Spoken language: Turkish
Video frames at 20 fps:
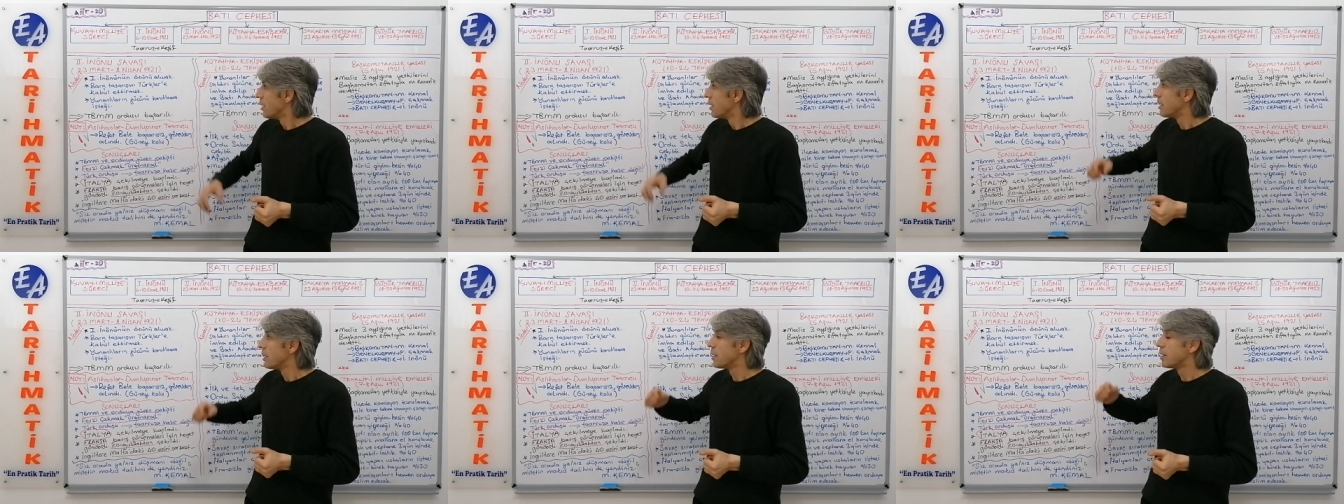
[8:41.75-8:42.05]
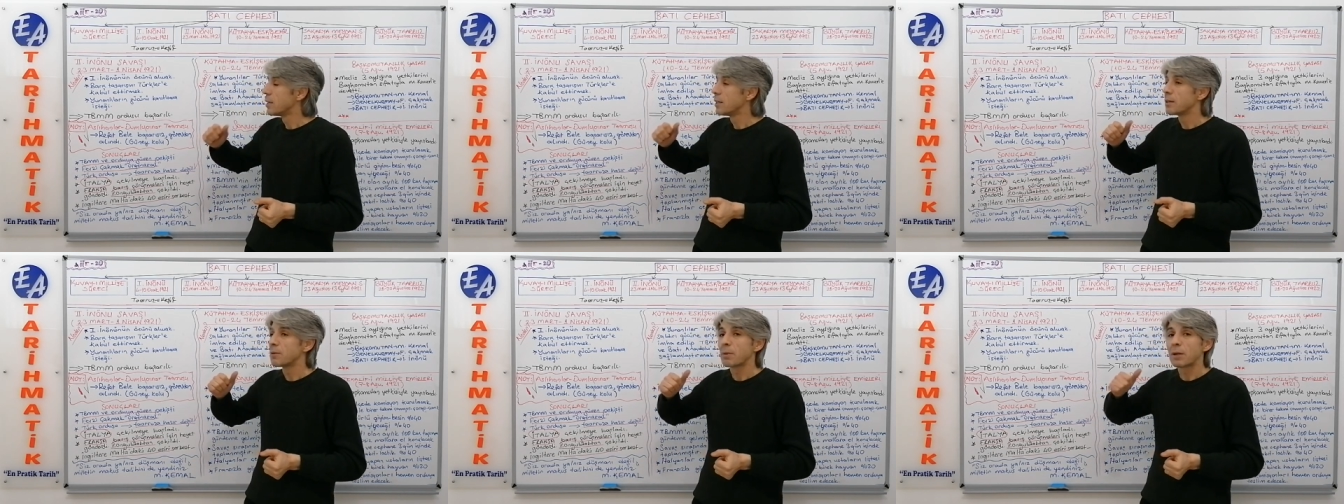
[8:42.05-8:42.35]

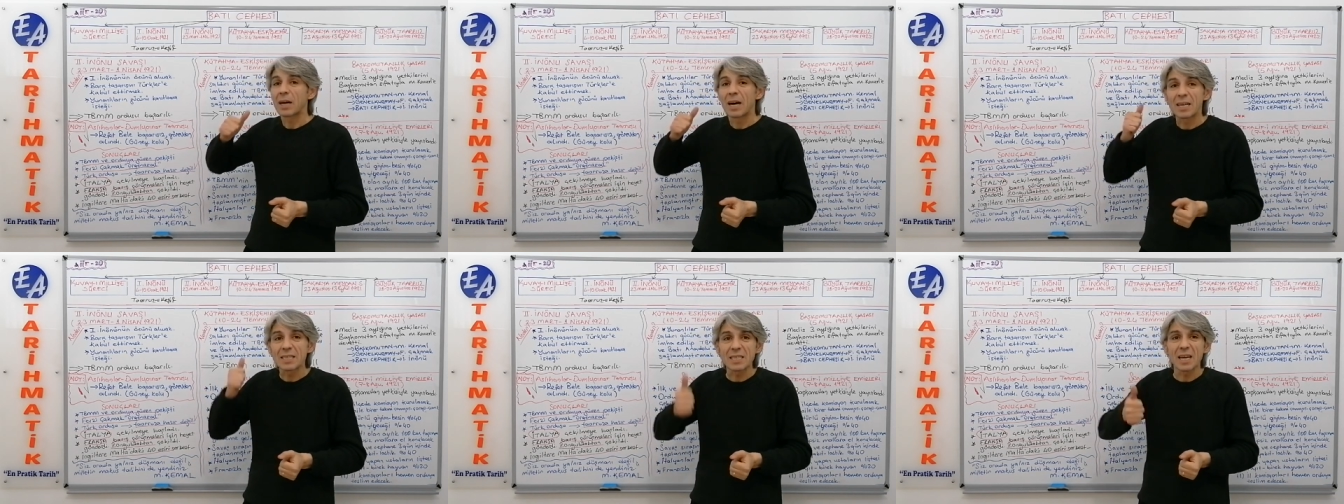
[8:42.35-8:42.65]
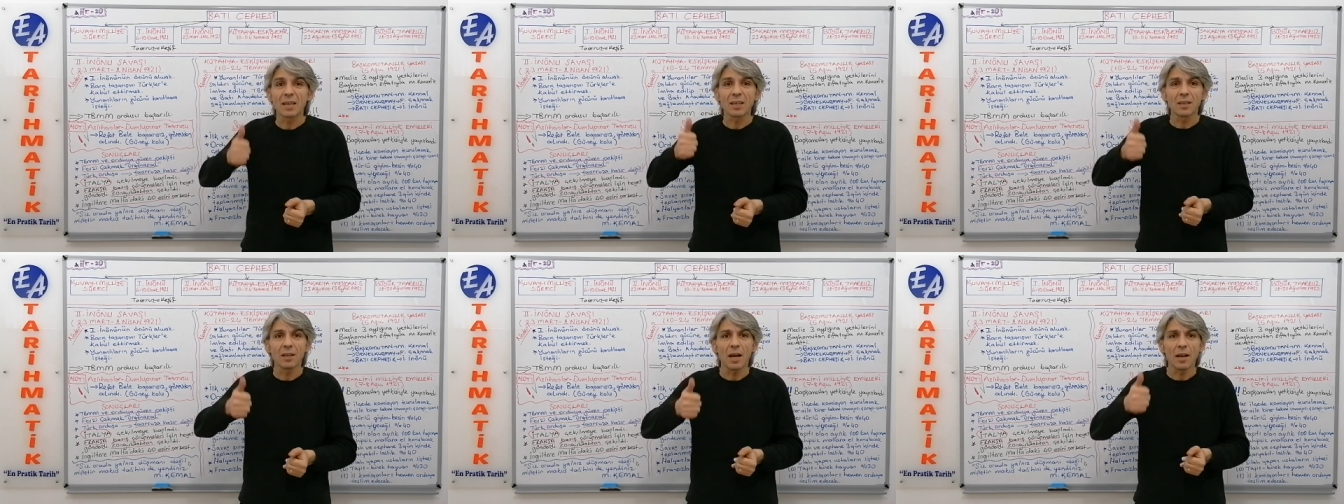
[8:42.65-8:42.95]
E,
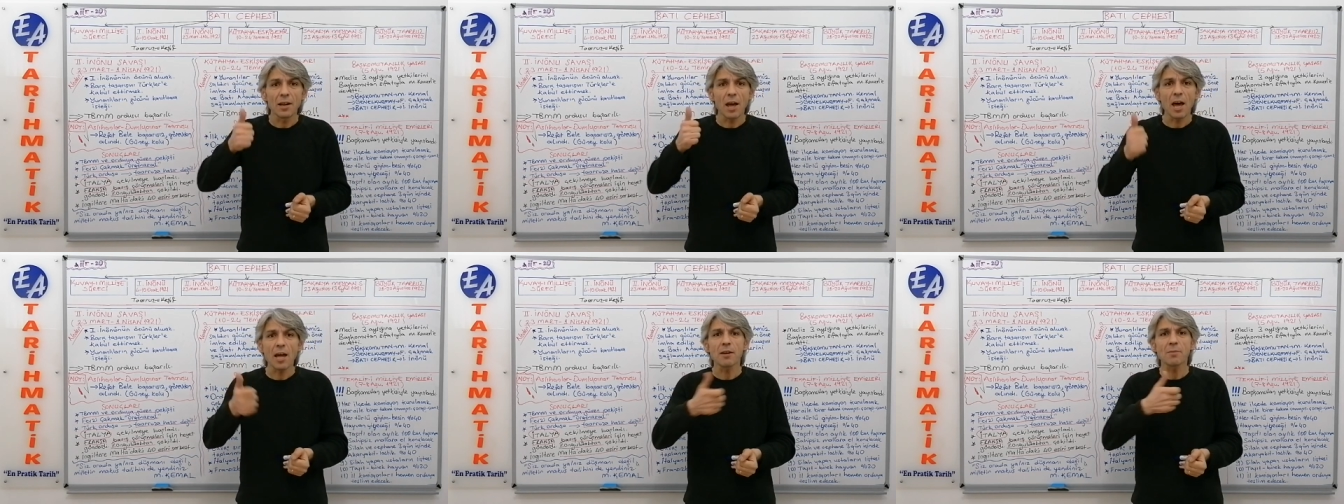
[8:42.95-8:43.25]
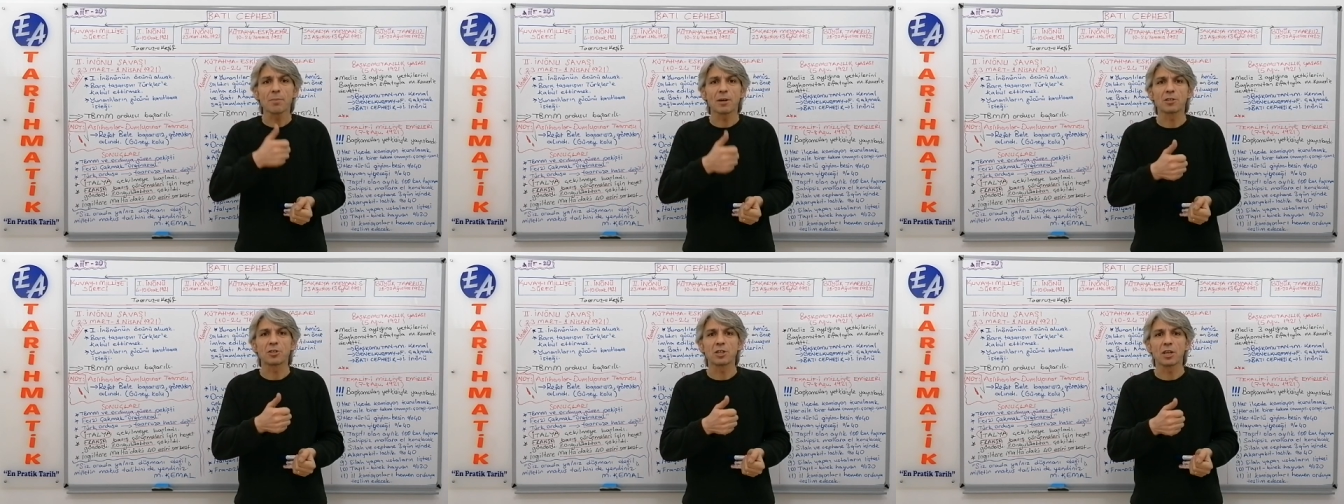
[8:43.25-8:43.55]
kazanılan
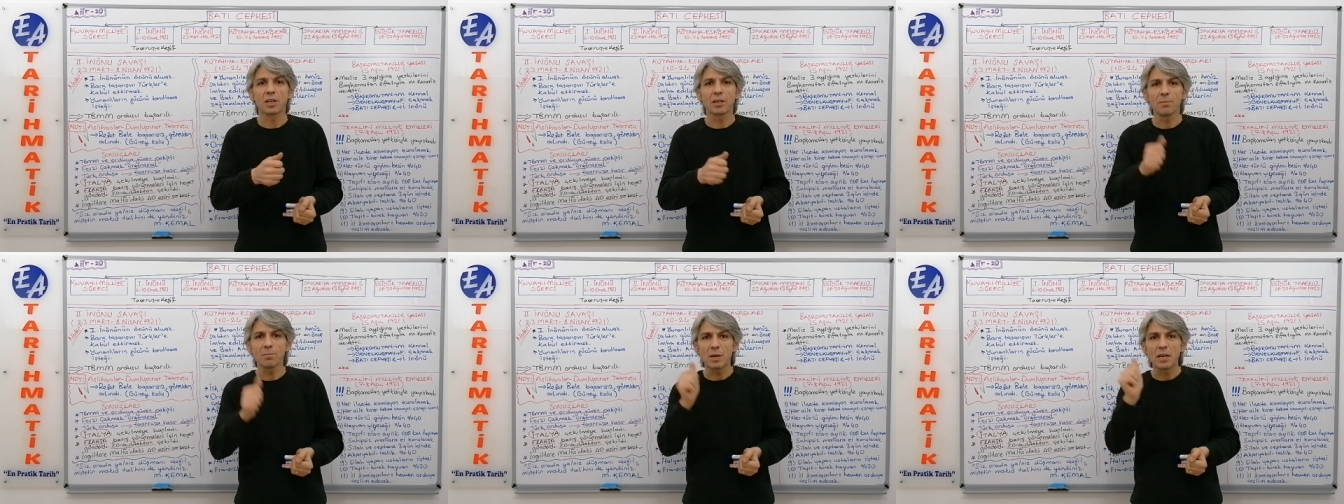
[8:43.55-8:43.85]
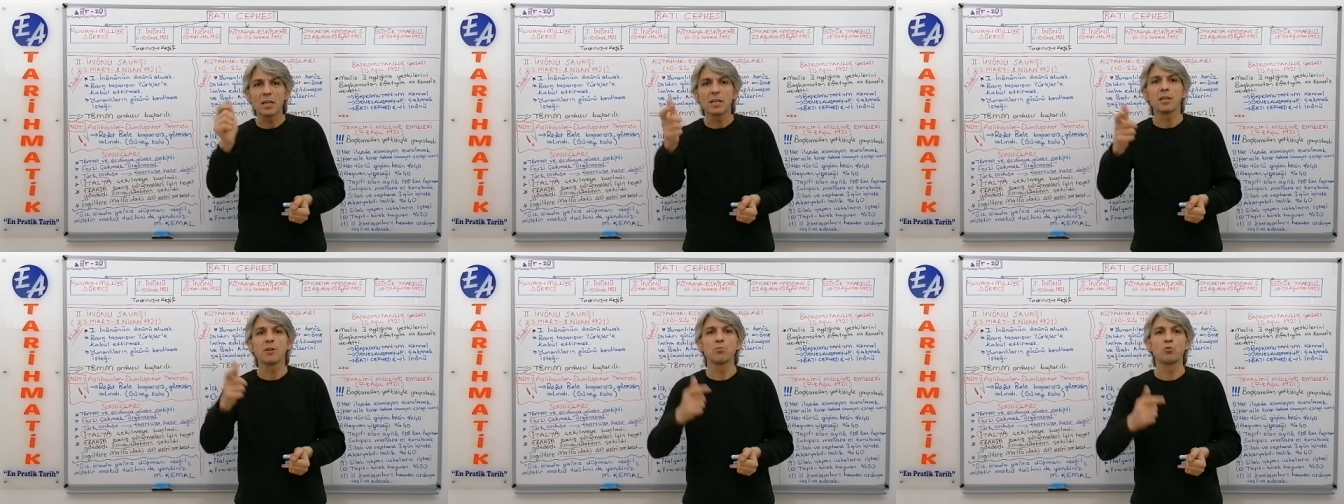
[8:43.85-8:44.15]
her başarı
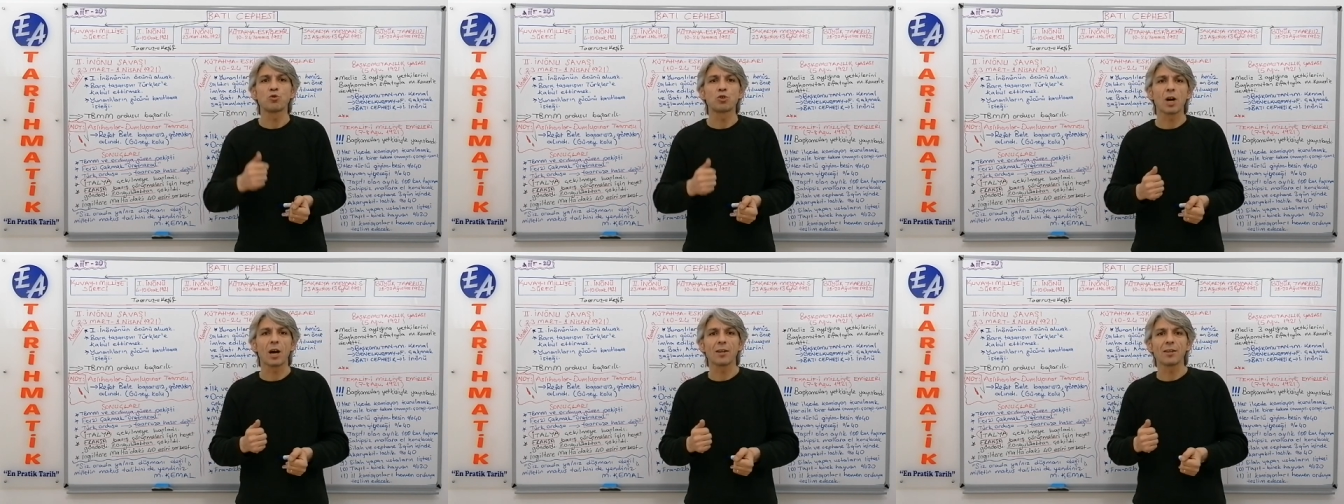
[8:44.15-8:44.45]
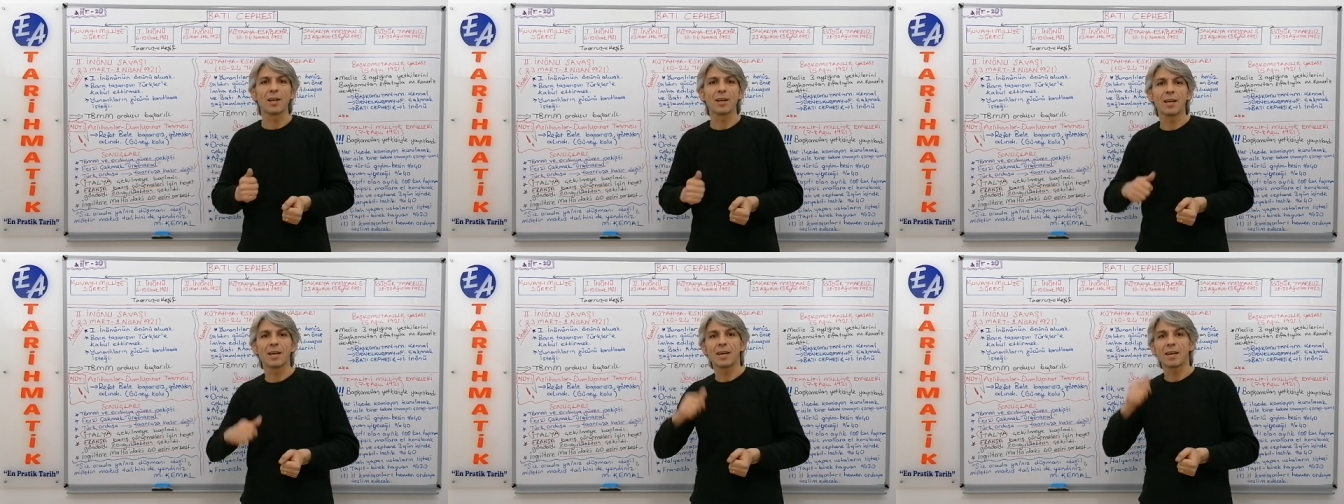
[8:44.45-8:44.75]
milli
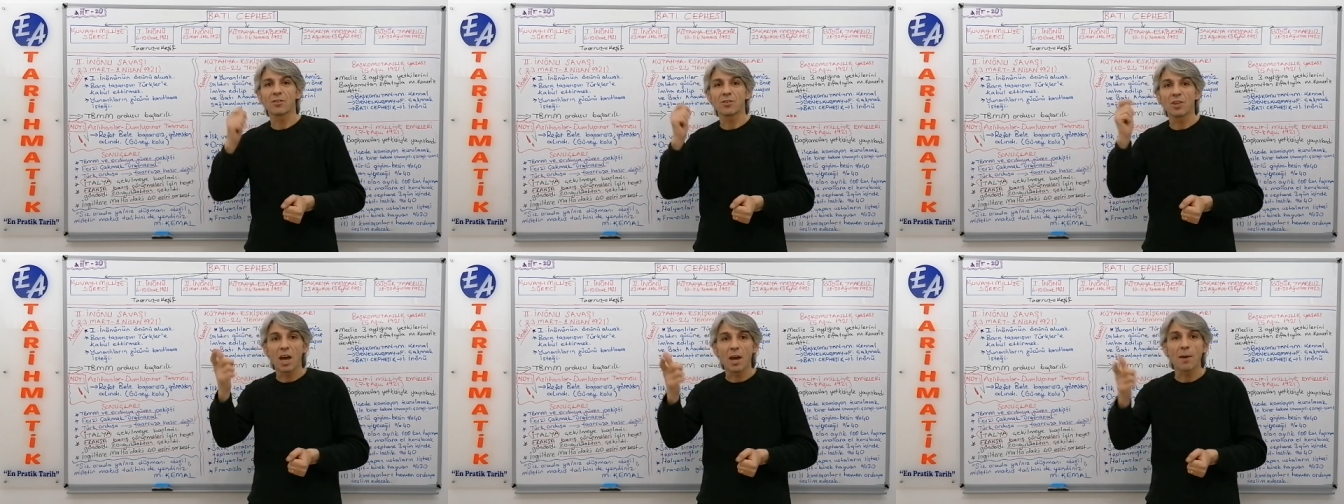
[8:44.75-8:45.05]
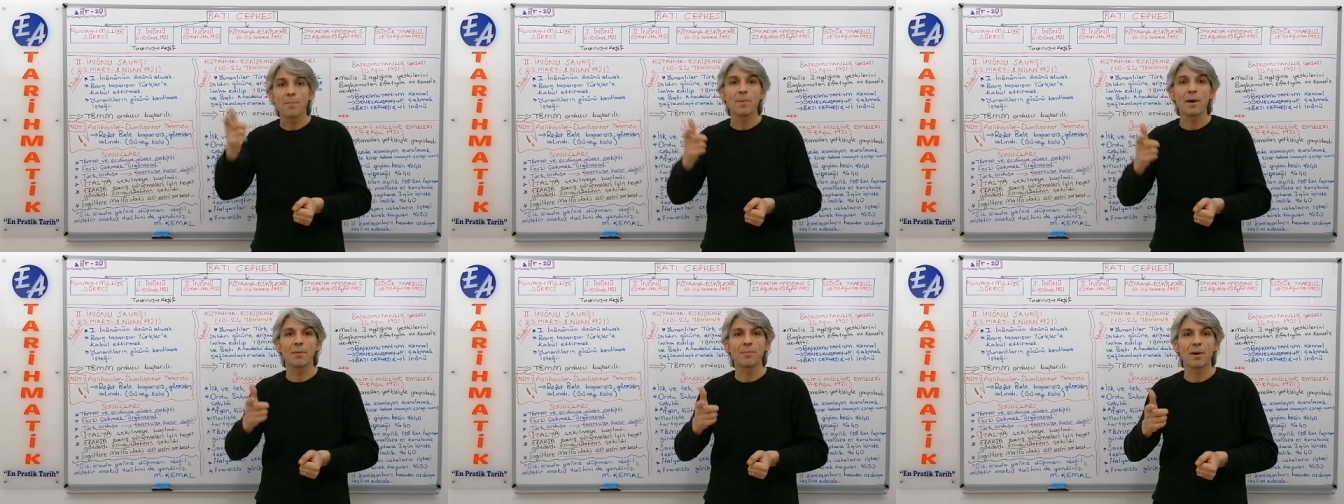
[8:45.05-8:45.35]
mücadeleye,
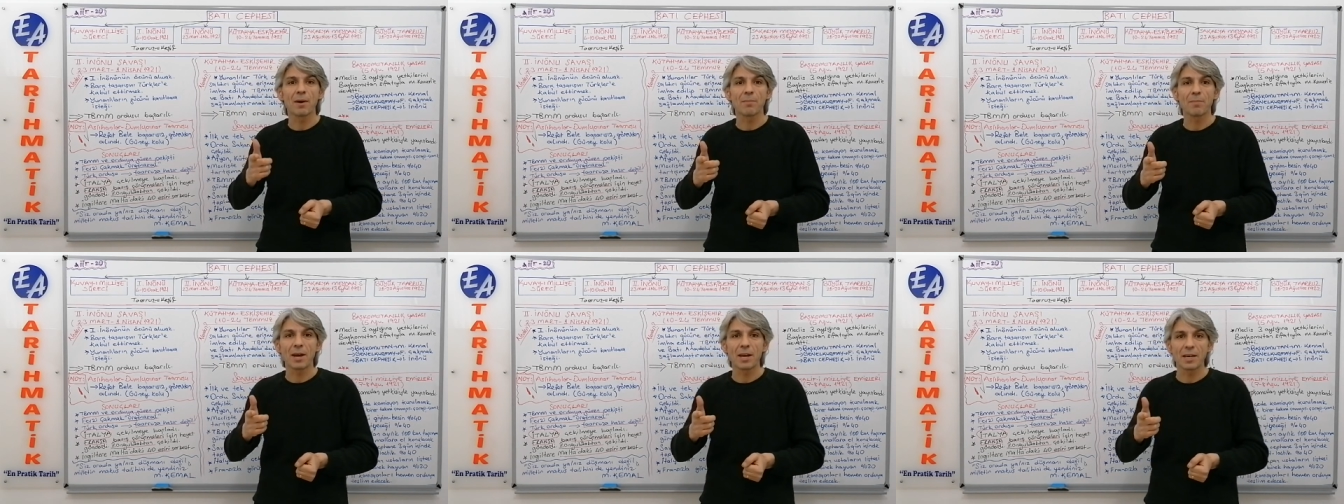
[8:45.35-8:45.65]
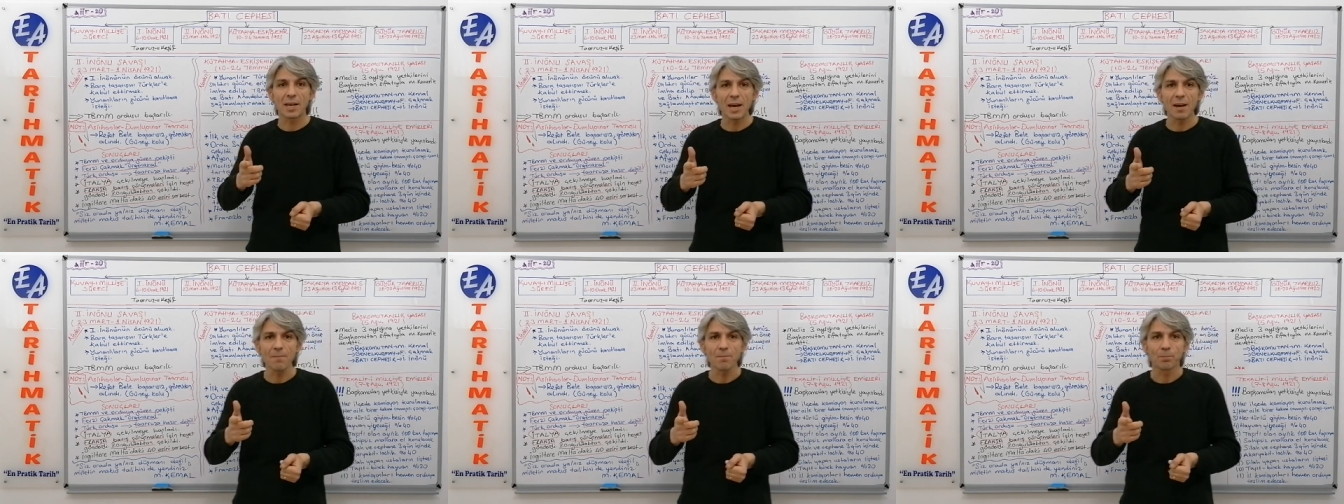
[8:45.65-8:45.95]

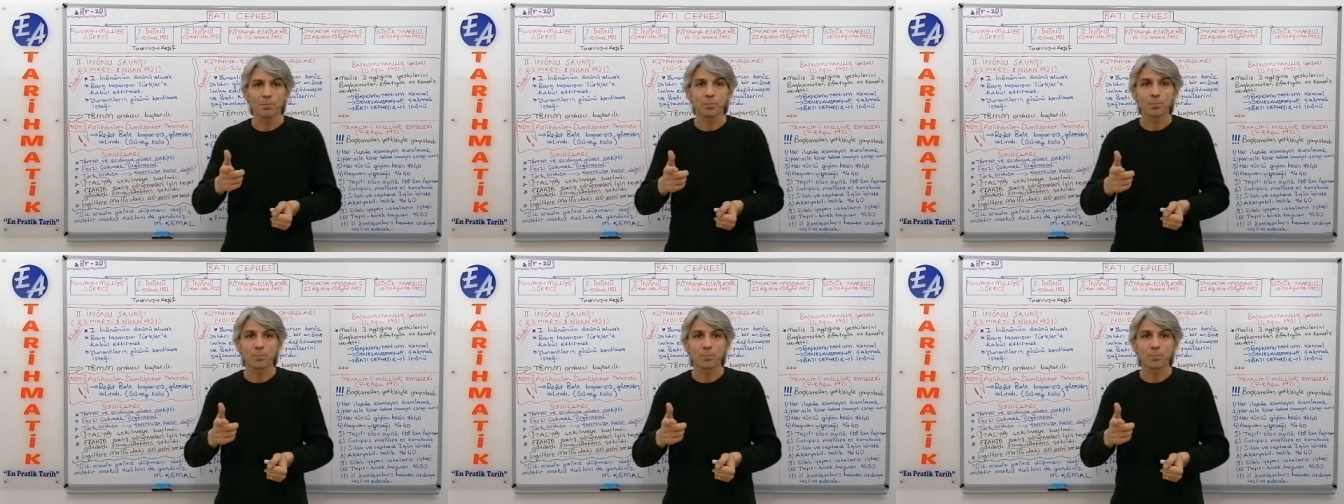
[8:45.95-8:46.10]
TBMM'ye